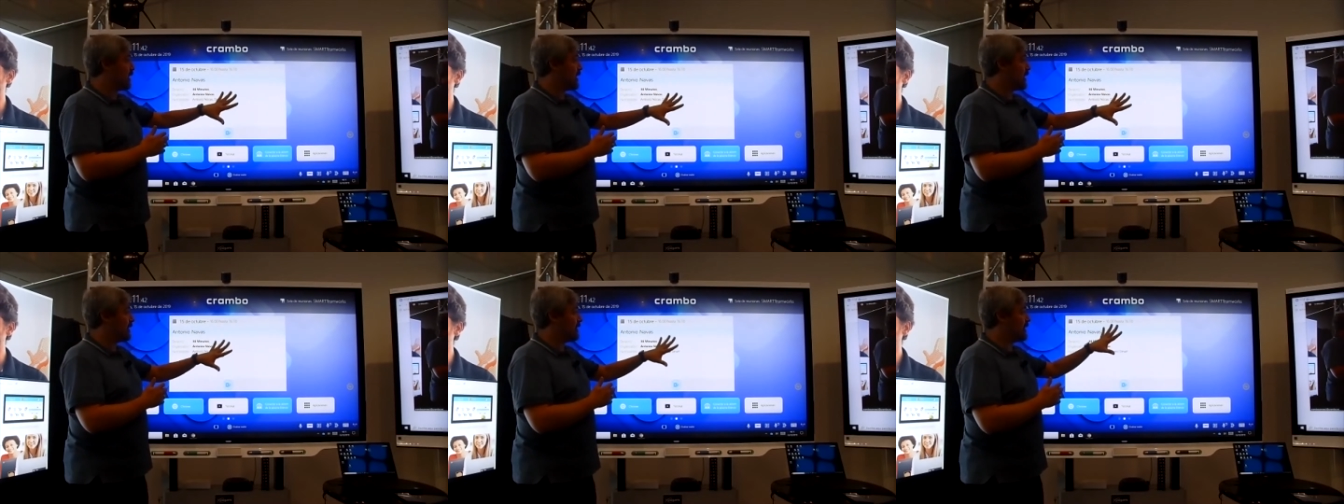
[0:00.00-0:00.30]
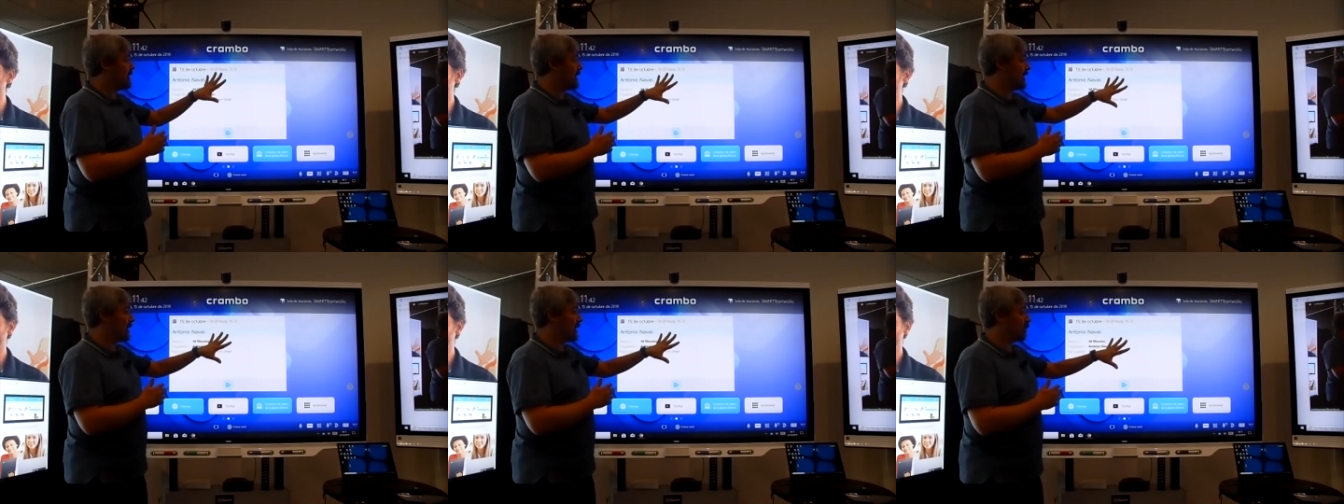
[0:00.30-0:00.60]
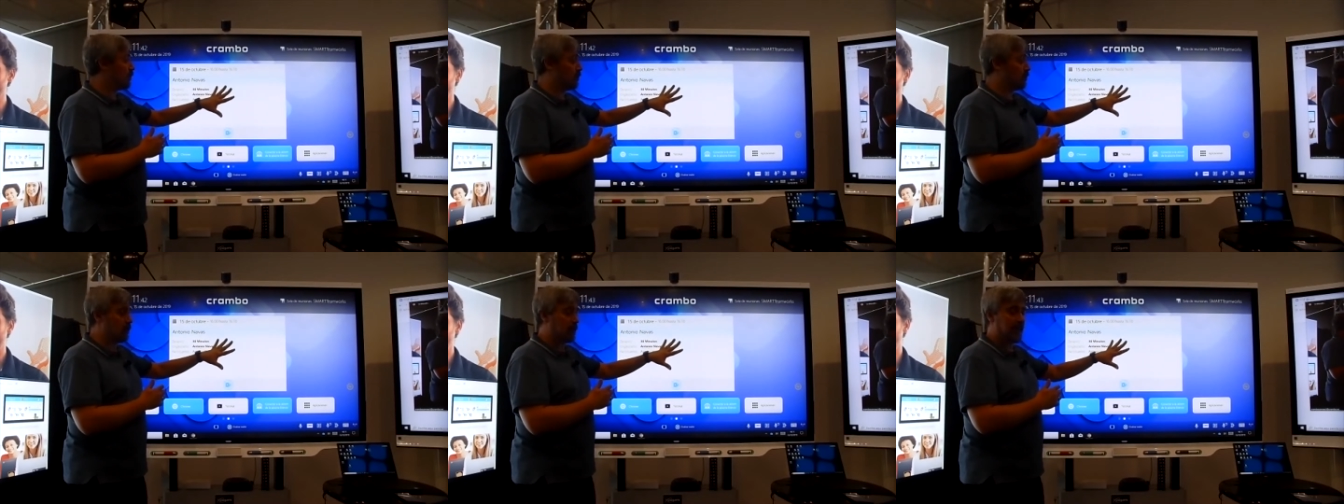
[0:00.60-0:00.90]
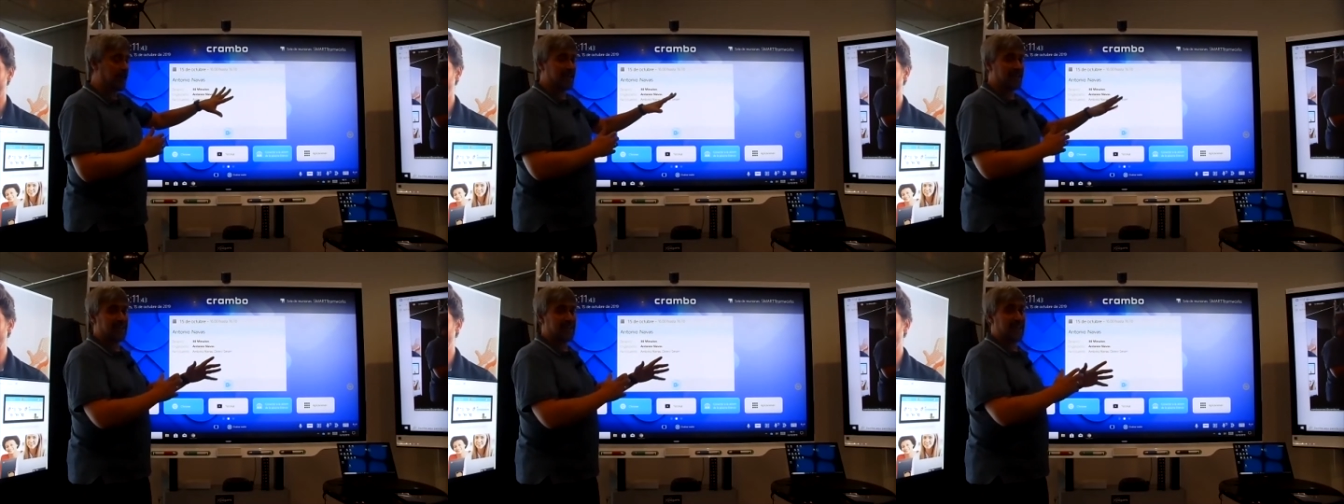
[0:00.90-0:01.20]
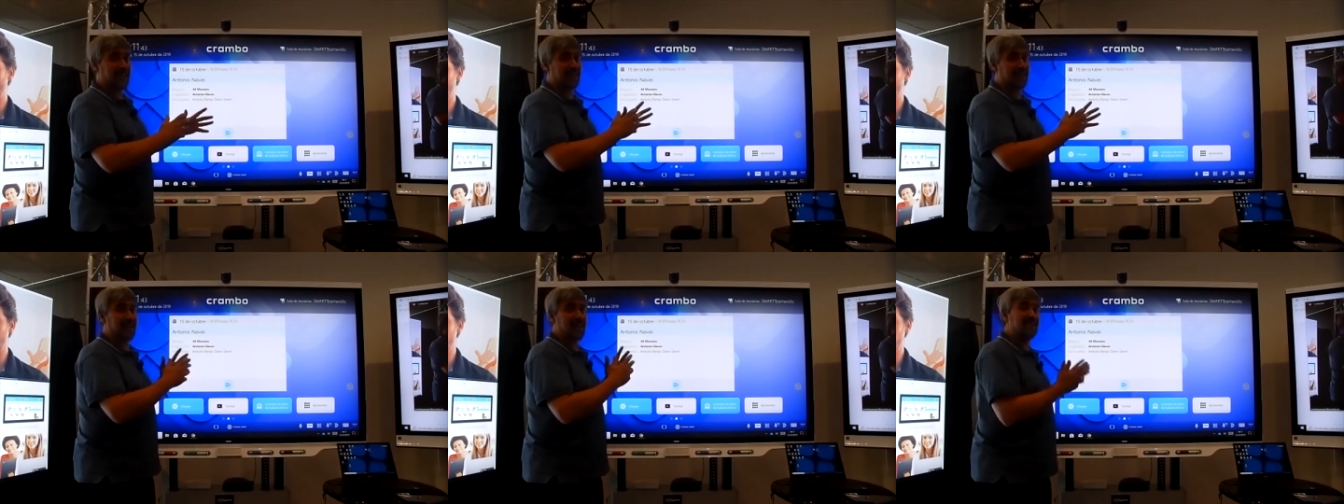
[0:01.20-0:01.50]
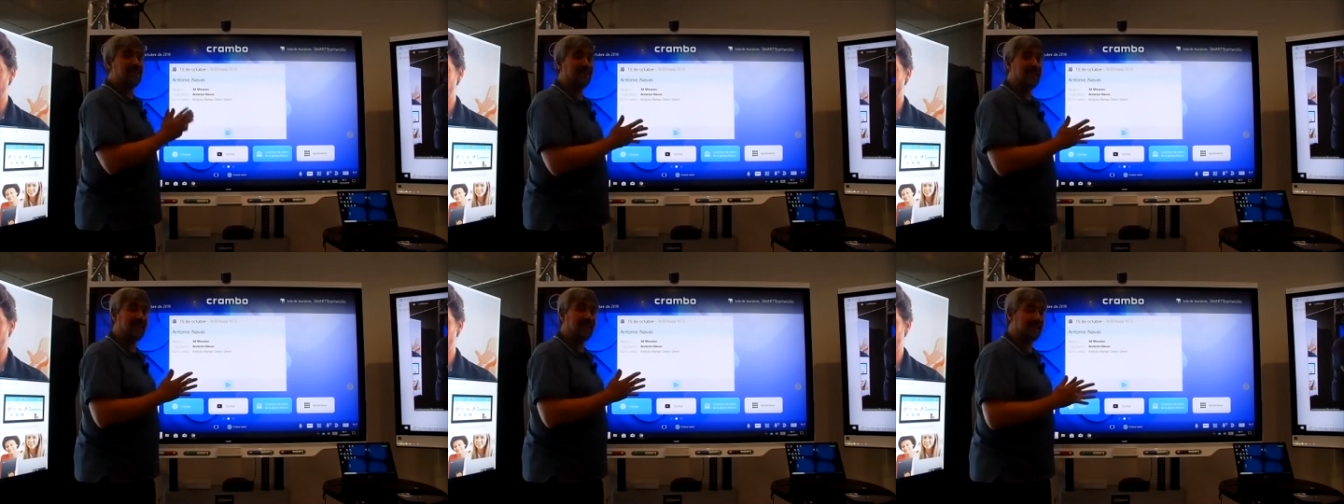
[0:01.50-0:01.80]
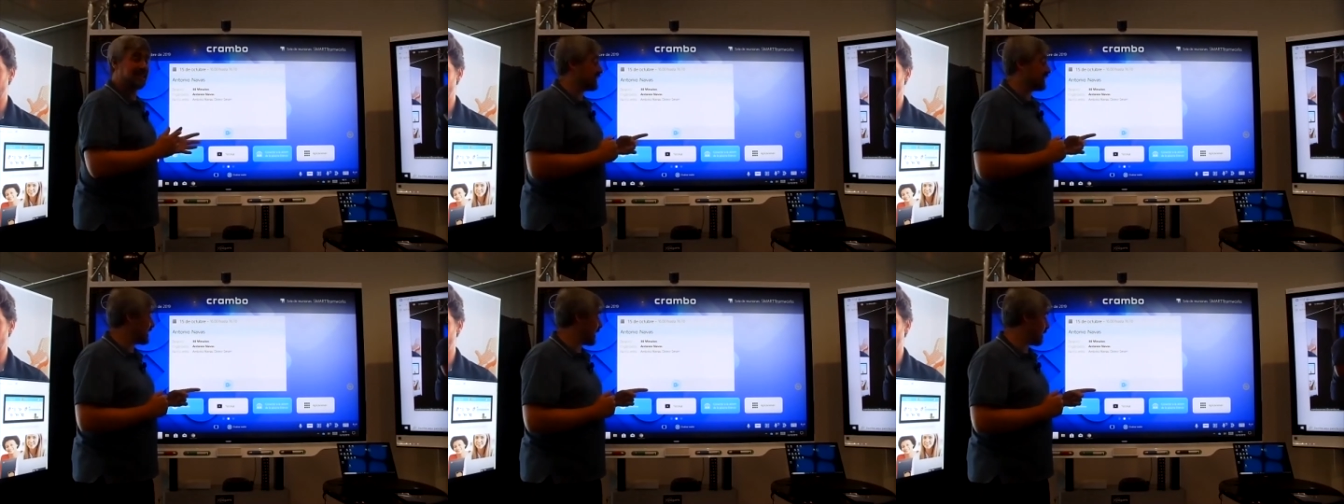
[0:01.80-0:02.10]
directo a las características
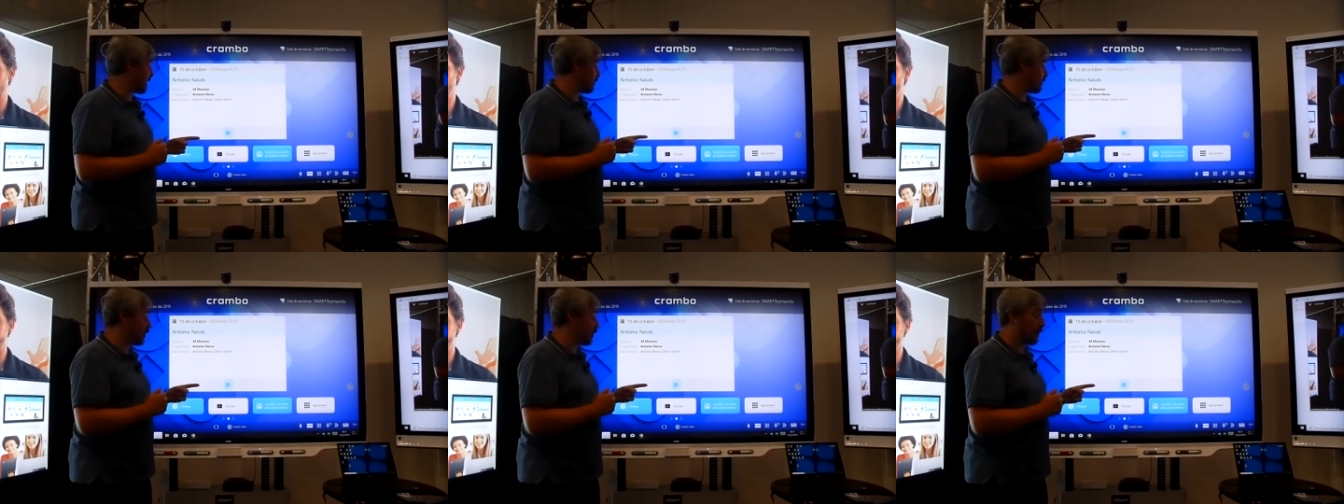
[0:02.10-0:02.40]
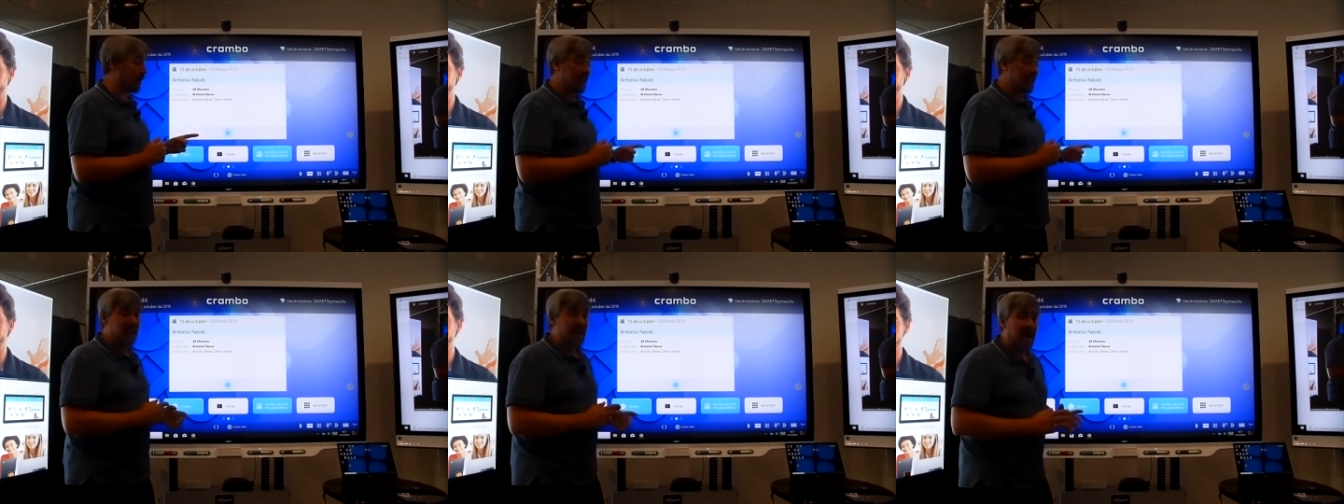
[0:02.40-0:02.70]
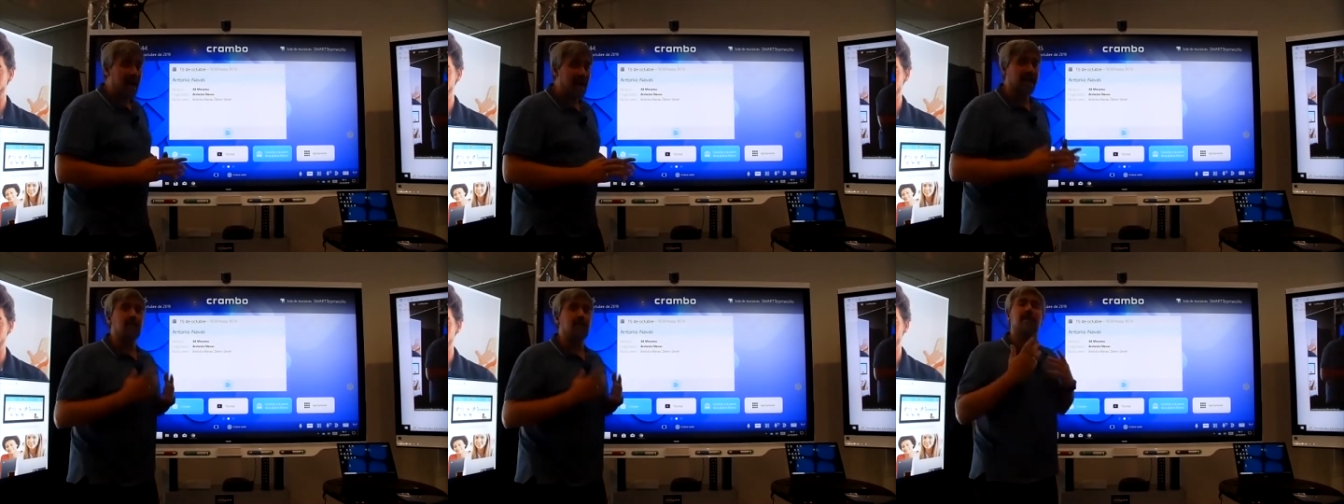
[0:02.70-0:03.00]
de esa reunión. ¿A qué me